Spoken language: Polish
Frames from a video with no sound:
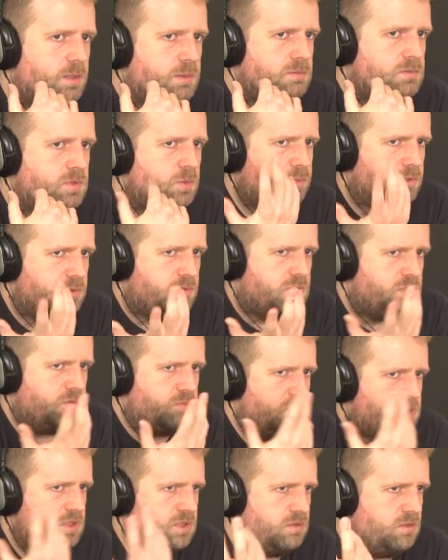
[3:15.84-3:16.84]
no po to,
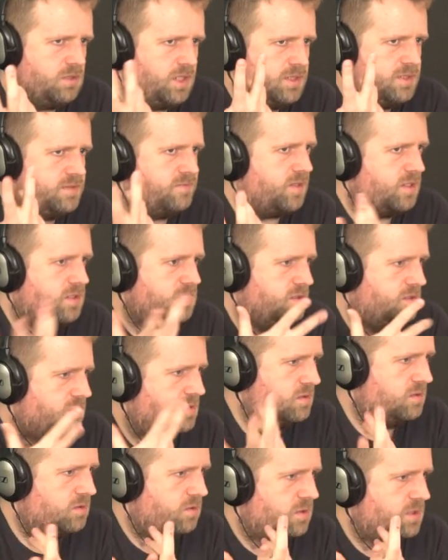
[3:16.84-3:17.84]
żeby się dogadywać
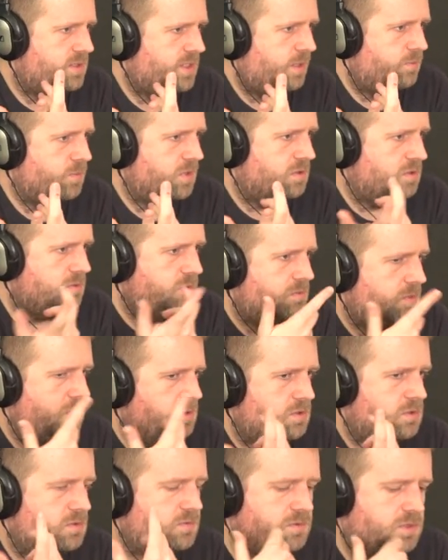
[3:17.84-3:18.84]
z rodzicami, żeby mieć
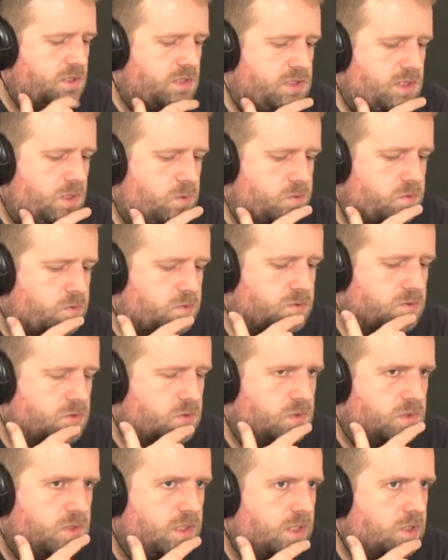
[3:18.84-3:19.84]
coś na kształt
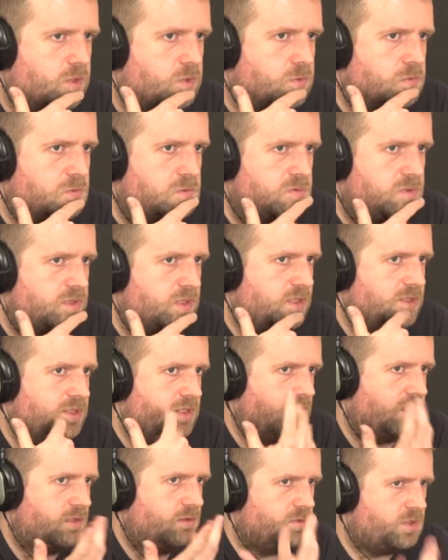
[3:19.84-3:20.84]
kontaktu, nie?
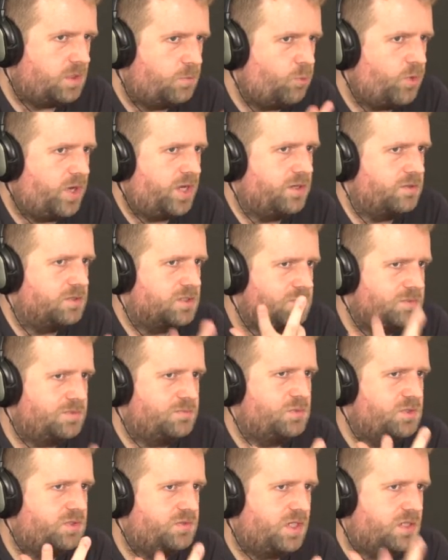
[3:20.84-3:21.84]
takiego ciepłego, żeby
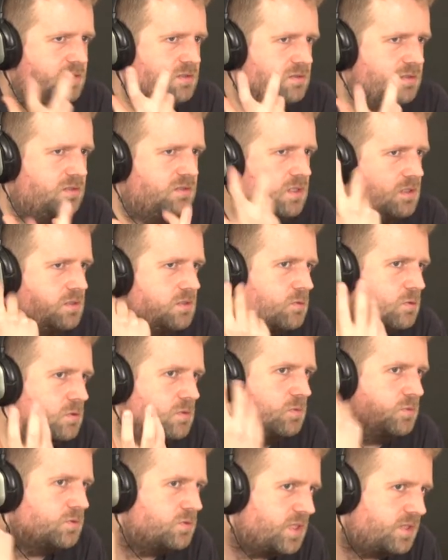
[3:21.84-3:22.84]
być, jak to Donald Tusk
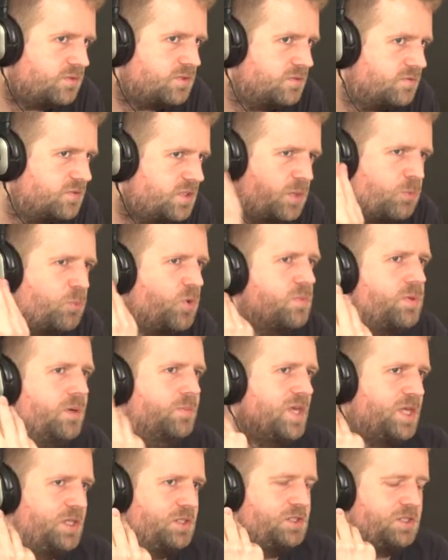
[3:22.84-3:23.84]
mówił zawsze, w ciepłej
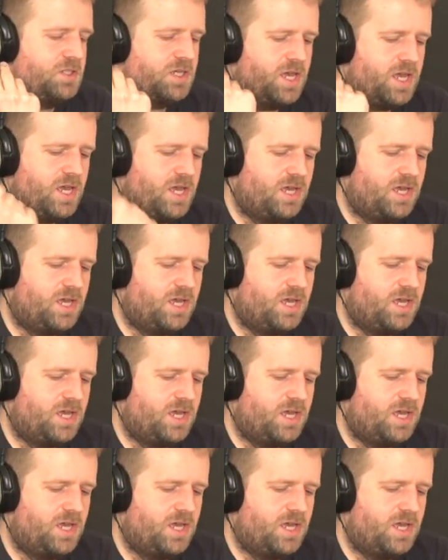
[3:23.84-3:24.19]
pamięci.